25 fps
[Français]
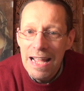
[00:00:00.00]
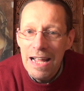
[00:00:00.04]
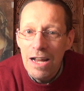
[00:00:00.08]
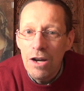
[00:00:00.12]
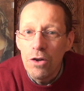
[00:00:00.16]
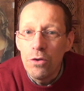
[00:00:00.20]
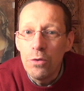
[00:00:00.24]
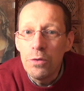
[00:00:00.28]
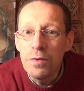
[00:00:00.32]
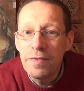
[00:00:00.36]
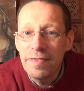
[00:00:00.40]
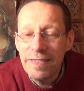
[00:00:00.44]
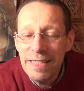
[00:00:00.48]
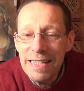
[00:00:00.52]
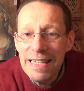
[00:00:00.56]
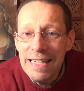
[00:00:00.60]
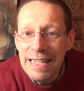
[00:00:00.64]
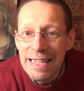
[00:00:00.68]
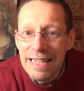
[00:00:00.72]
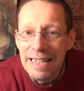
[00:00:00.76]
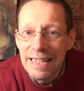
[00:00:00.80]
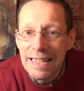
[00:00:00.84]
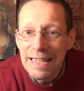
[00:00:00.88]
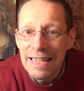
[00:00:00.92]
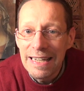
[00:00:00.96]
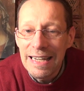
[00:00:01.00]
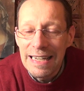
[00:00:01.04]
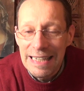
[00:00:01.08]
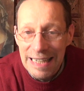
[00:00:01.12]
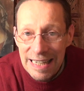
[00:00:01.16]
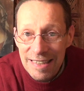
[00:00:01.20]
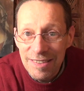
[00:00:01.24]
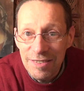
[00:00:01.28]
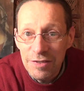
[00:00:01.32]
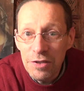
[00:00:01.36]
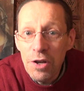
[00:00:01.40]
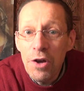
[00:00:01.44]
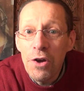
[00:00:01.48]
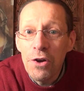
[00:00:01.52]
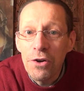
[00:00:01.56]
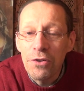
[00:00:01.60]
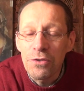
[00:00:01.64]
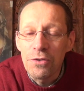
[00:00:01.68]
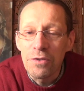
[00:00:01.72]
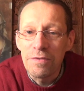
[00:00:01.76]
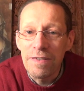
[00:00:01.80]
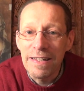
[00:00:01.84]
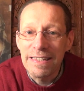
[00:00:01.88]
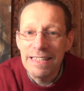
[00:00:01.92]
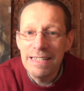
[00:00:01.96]
Lucie, la sœur
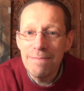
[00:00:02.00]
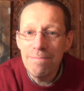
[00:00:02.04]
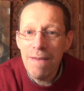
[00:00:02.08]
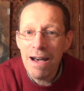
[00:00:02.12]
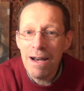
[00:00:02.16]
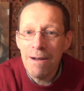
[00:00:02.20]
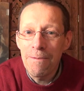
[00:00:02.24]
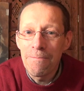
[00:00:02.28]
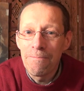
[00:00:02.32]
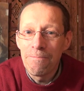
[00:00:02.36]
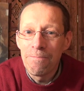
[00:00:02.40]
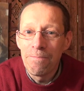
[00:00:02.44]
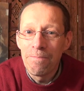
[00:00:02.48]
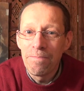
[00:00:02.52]
de Fatima,